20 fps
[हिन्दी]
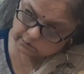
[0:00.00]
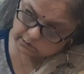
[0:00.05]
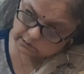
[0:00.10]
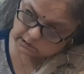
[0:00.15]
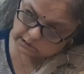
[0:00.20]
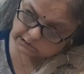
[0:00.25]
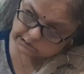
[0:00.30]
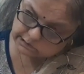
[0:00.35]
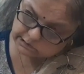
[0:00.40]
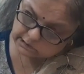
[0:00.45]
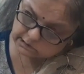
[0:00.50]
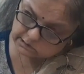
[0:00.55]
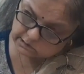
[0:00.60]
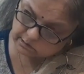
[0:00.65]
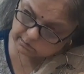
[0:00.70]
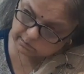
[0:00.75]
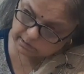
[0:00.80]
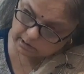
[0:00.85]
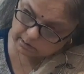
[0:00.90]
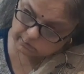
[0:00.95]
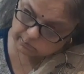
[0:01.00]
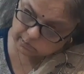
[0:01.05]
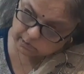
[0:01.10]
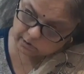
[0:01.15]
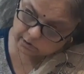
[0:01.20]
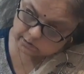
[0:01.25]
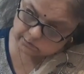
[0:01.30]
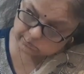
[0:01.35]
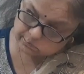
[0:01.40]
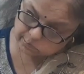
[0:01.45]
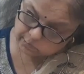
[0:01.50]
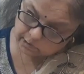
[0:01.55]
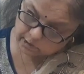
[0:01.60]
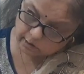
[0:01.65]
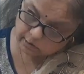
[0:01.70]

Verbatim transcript: उनका शील स्वभाव बहुत बुरा